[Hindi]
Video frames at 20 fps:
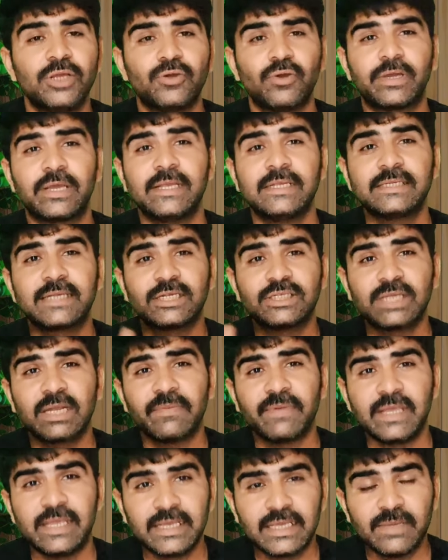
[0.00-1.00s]
क्योंकि इसका
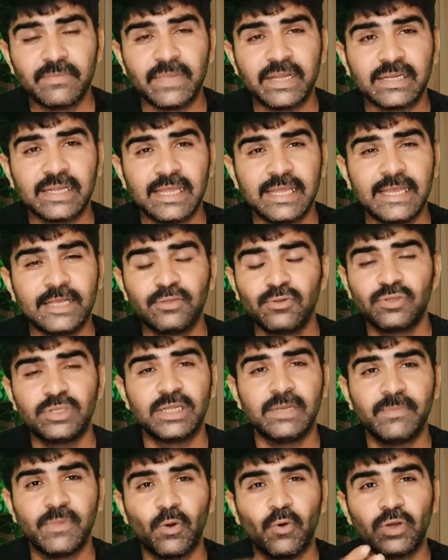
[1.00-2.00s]
सिर्फ एक ही महीना एक दो
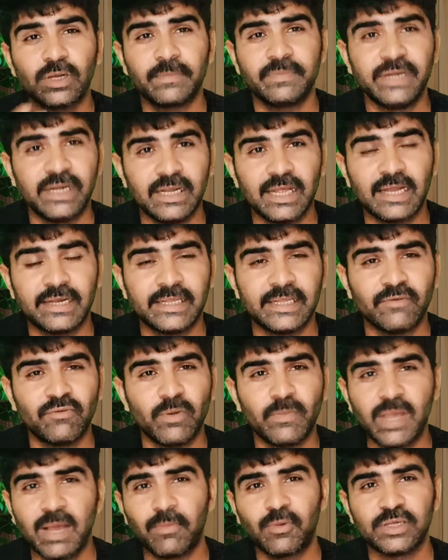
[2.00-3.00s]
दिन में और अपडेट आनी है
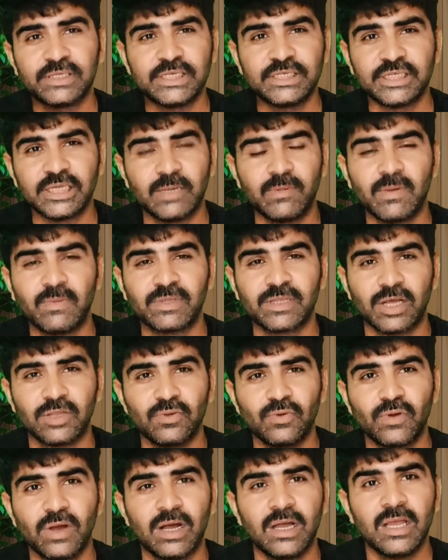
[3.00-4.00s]
वो मैं आपको इसी चैनल पर बता
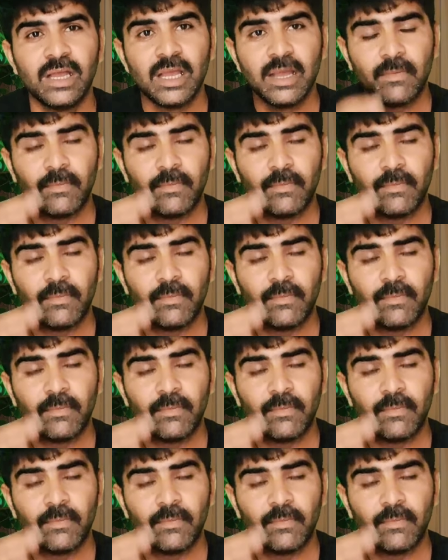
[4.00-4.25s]
दूंगा